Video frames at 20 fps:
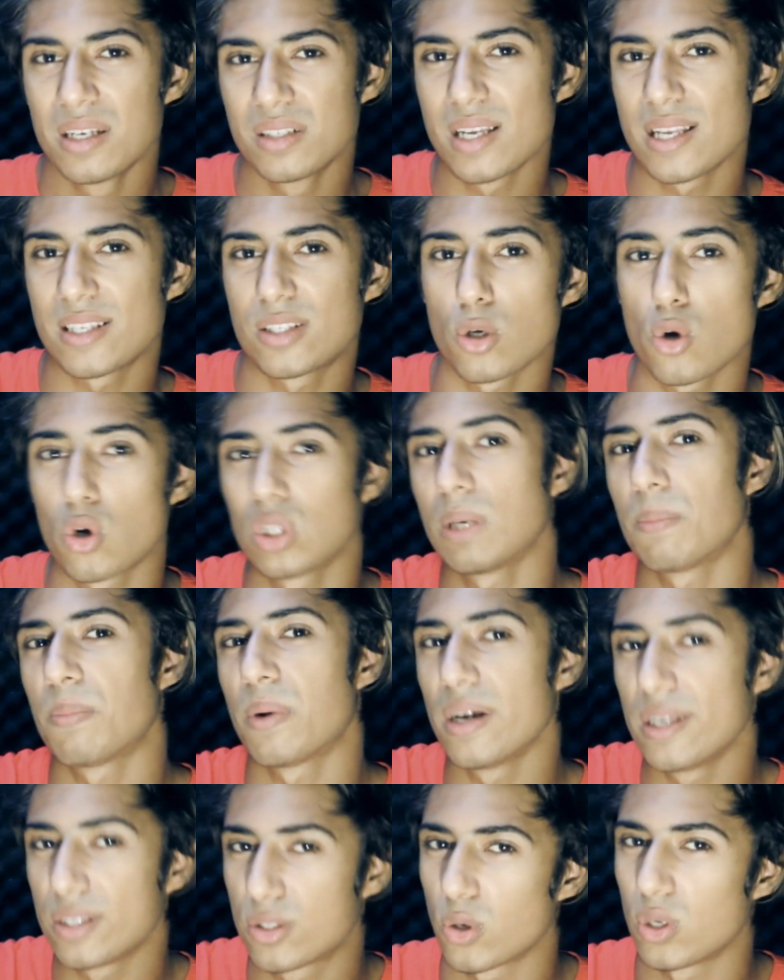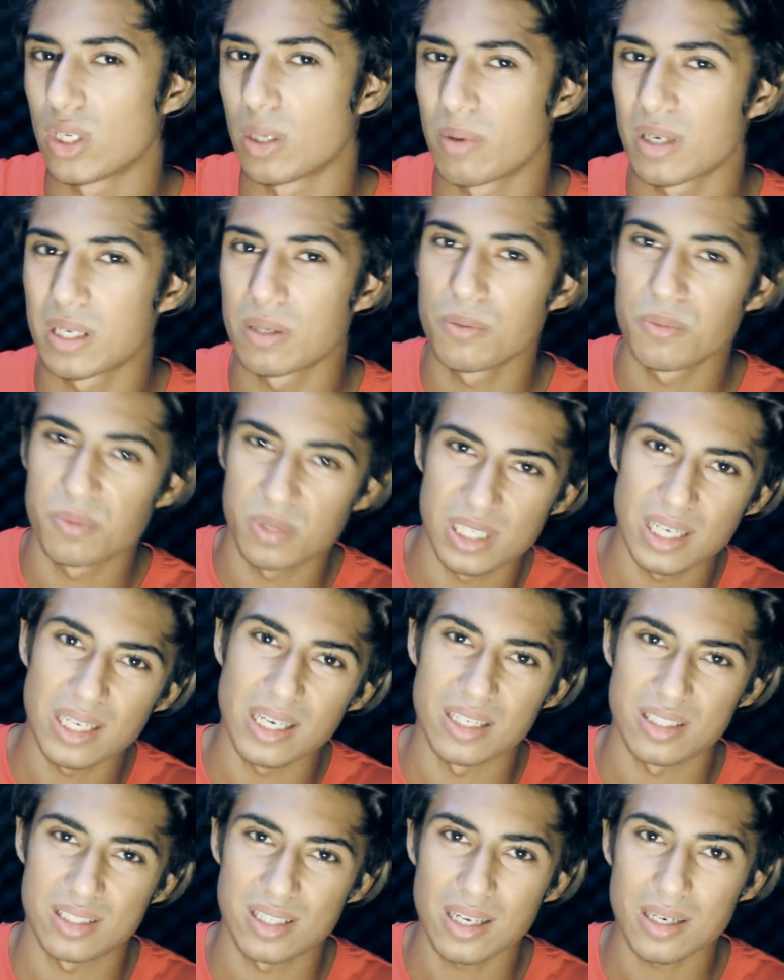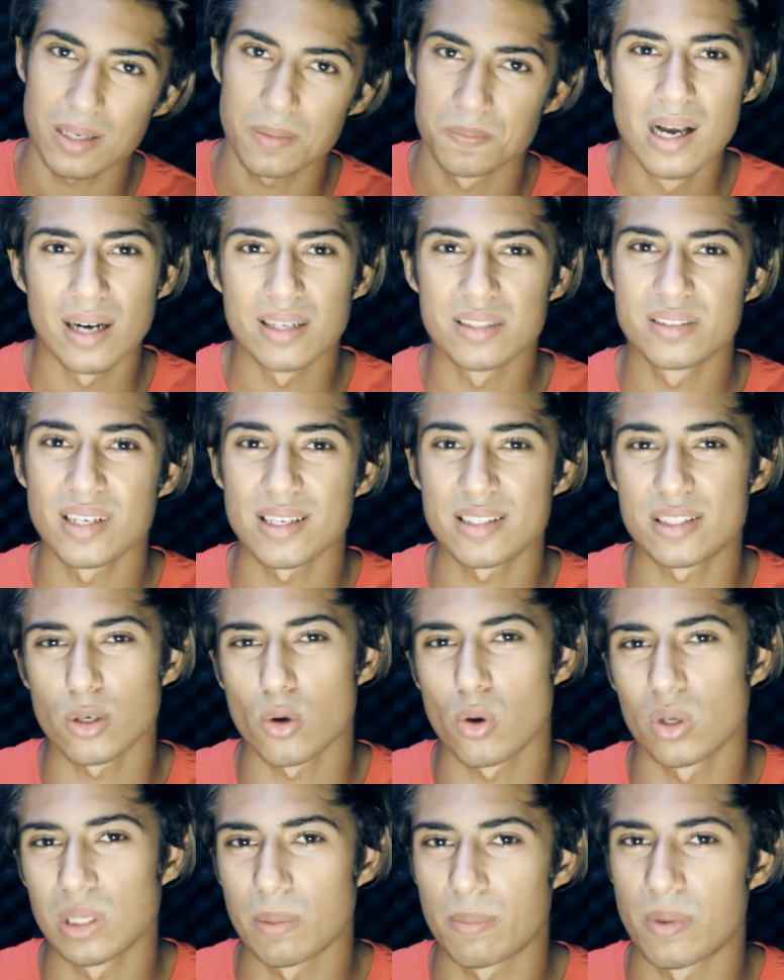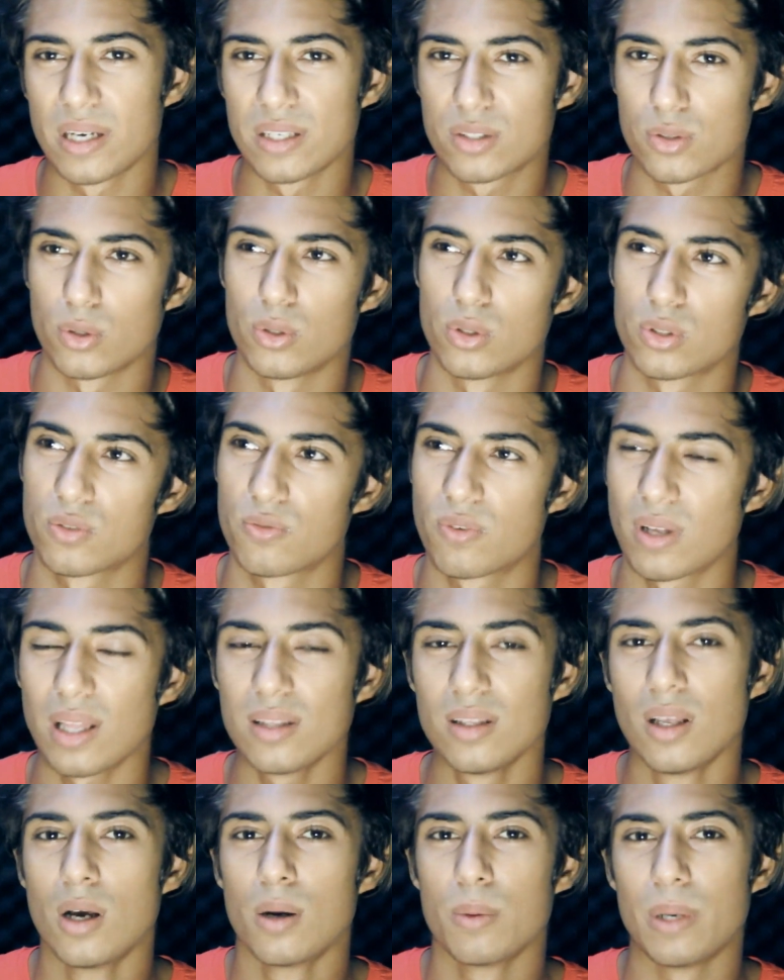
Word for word: CSGO'da bahis oynama gibi bir şey gençler. Hani CSGO'da bahis oynuyorsun falan.